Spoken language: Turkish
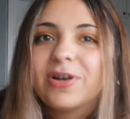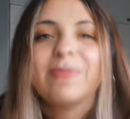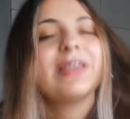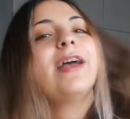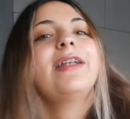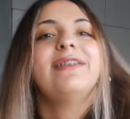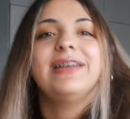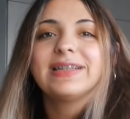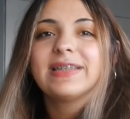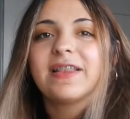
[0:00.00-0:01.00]
Orada bir tane
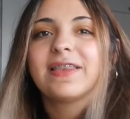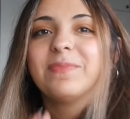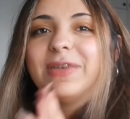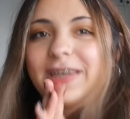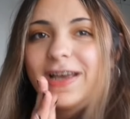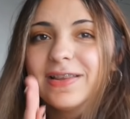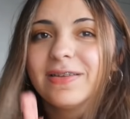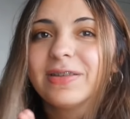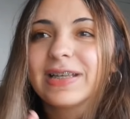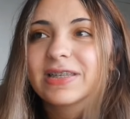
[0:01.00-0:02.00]
Reels attım.
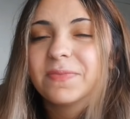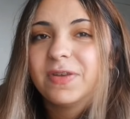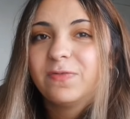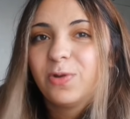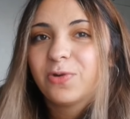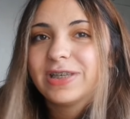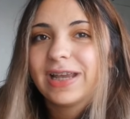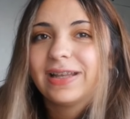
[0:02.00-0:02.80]
Ikea'nın kısa bir vlog